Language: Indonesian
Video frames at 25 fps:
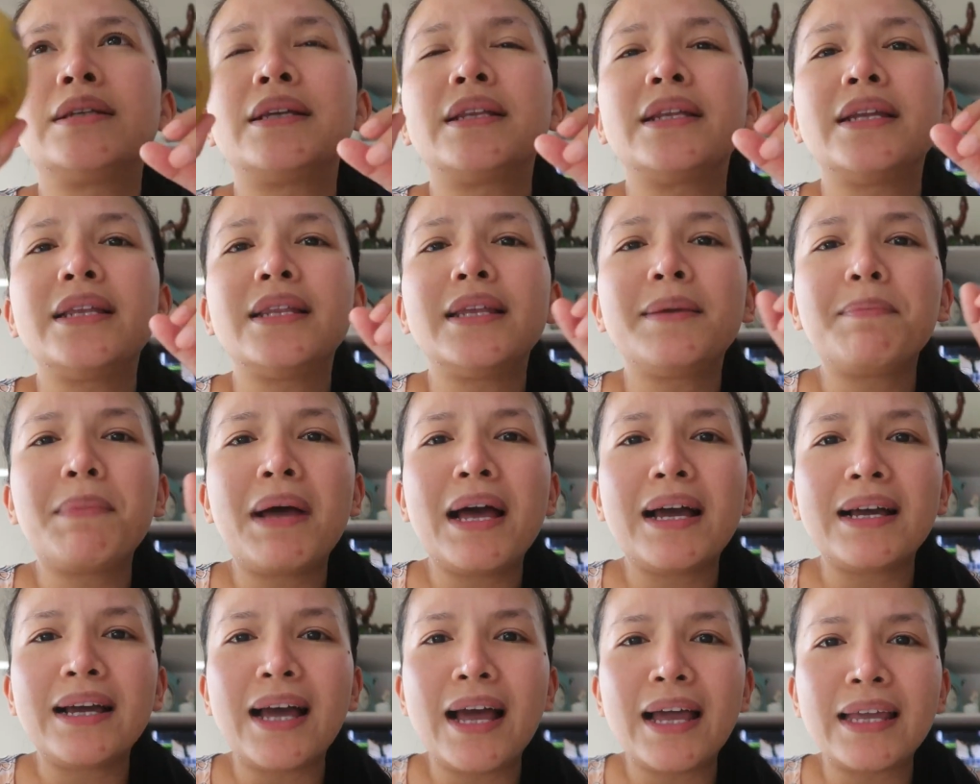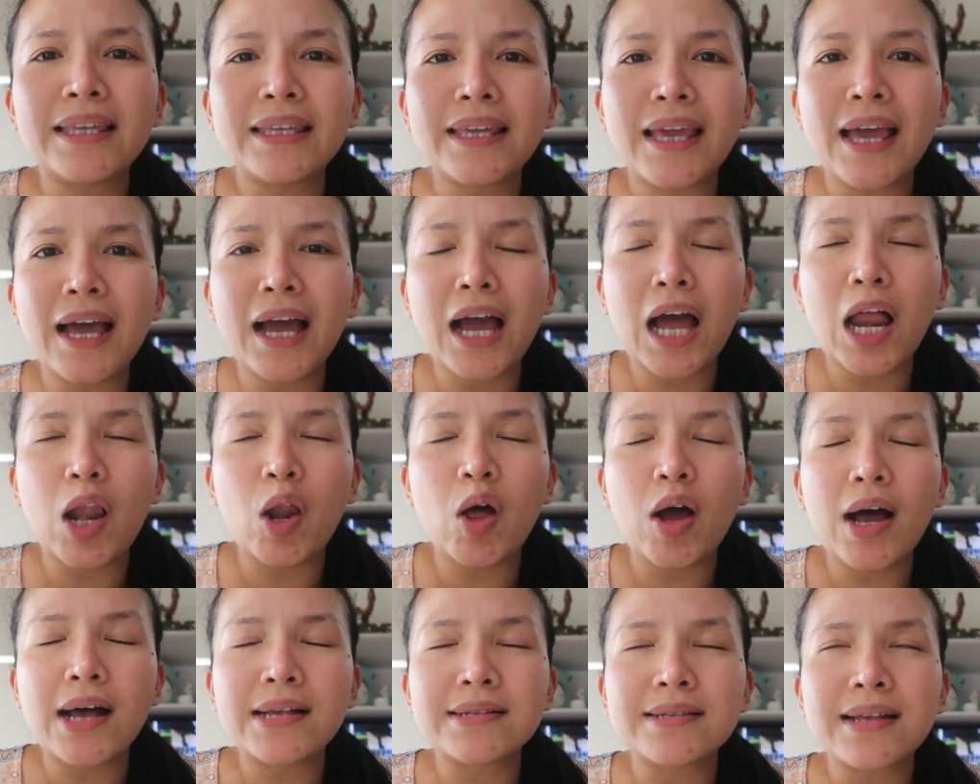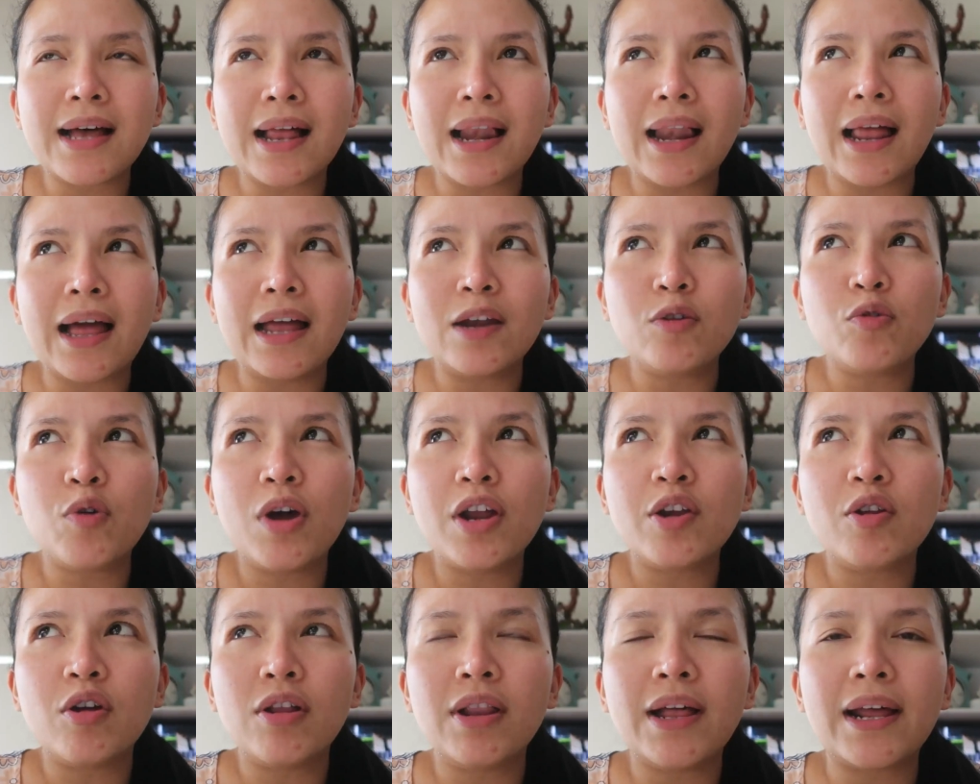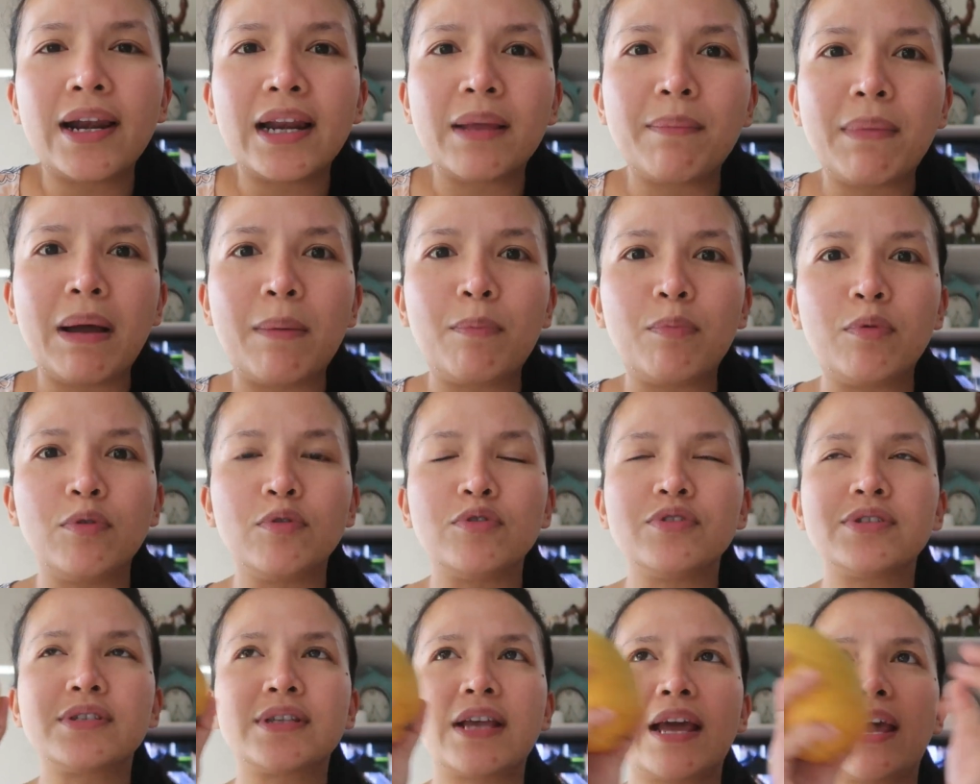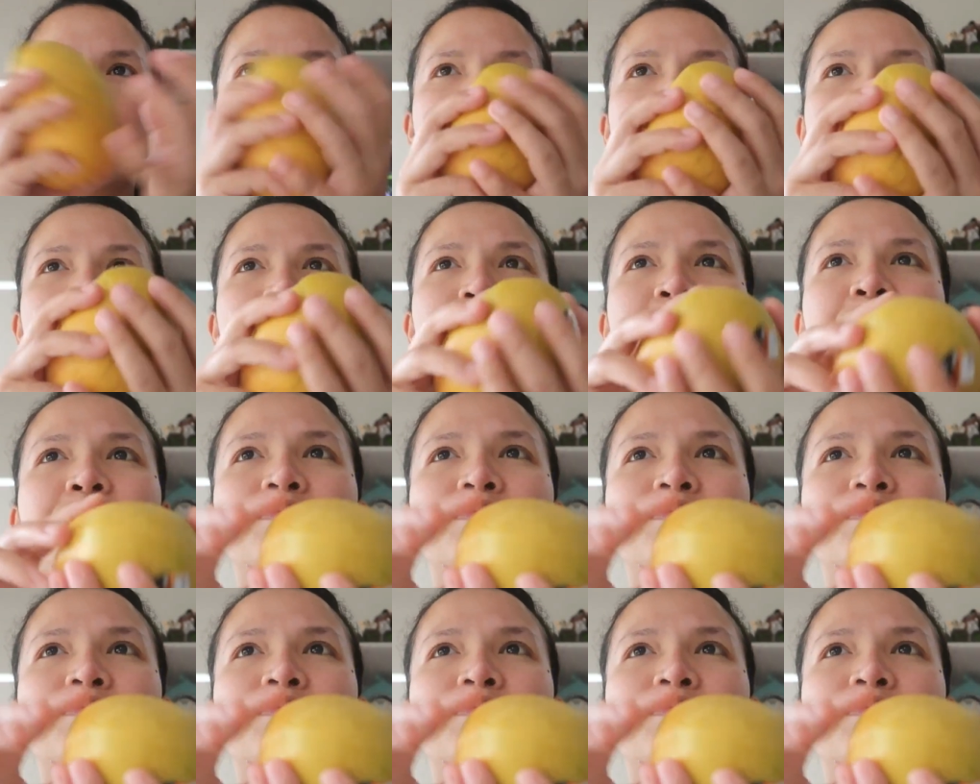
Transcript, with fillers: Jadi ini mangganya kalau nggak salah 2 dolar 50 sen.